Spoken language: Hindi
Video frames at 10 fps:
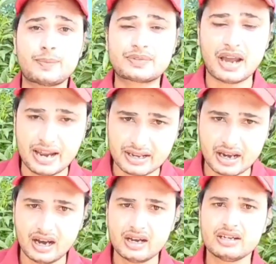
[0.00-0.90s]
तब
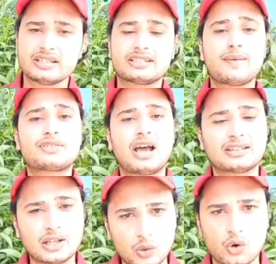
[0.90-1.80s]
जाएगा जब
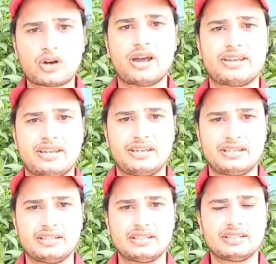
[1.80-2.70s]
ज़्यादा लोग आएंगे